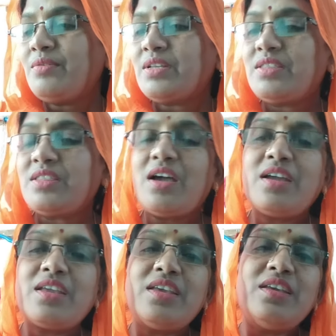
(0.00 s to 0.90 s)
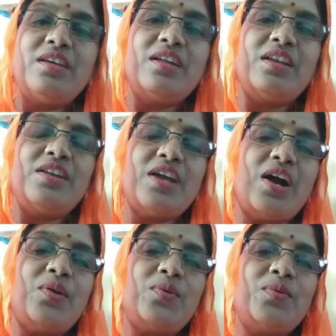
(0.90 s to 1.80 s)
सत्ता की
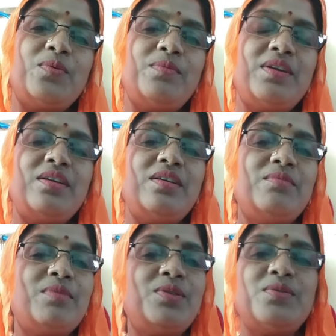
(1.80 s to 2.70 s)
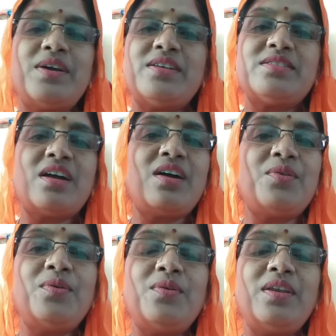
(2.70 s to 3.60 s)
गलियारों में मधु ऐसा
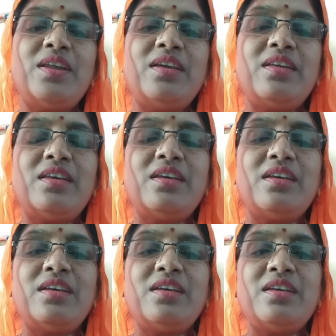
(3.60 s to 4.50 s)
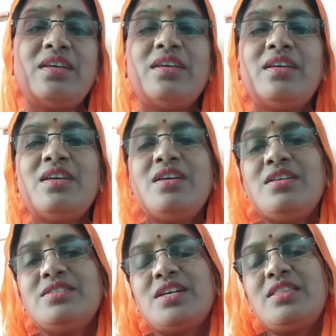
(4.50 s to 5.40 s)
घोले रे
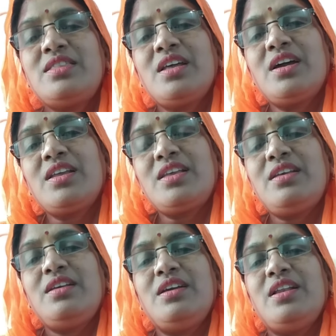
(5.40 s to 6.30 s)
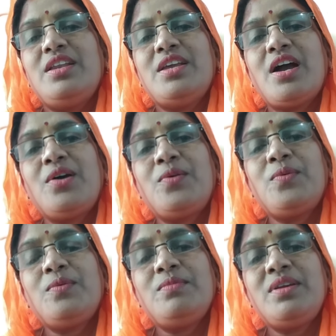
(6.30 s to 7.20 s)
सत्ता की
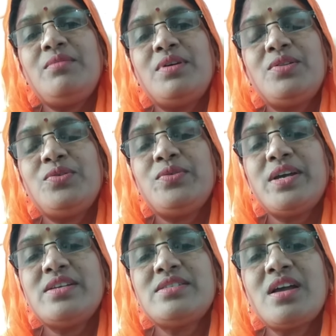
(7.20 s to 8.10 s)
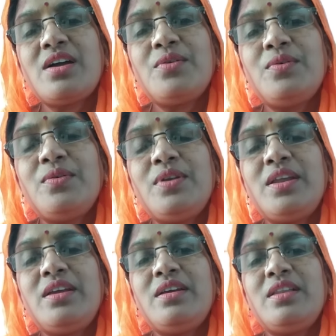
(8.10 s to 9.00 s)
गलियारों में मधु ऐसा
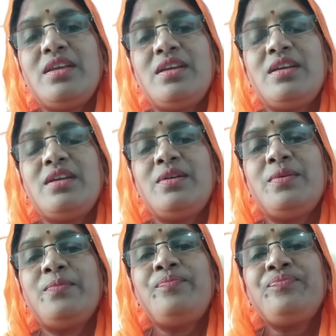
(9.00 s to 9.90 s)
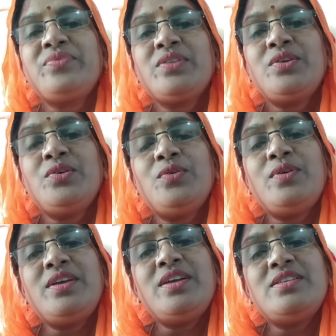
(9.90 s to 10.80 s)
घोले रे
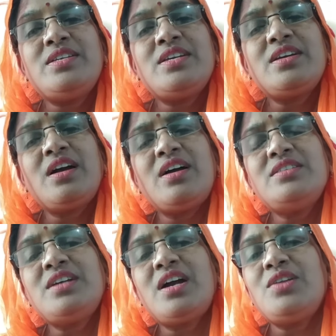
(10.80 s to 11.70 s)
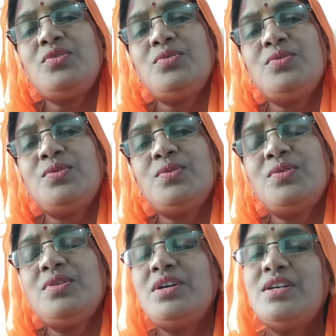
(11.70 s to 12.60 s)
योगी जी का जादू तो
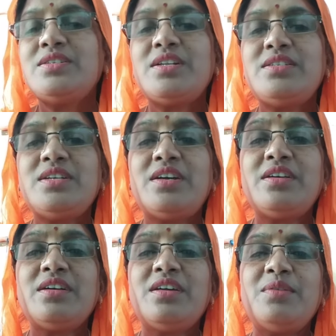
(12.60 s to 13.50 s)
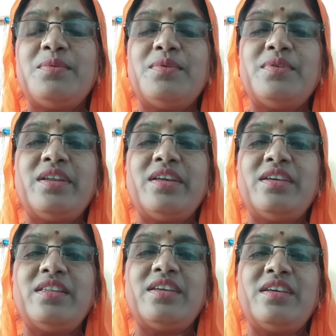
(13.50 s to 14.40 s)
सर चढ़ कर बोले
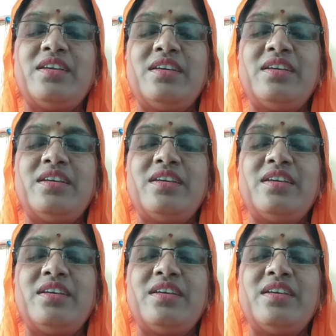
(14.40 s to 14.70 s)
रे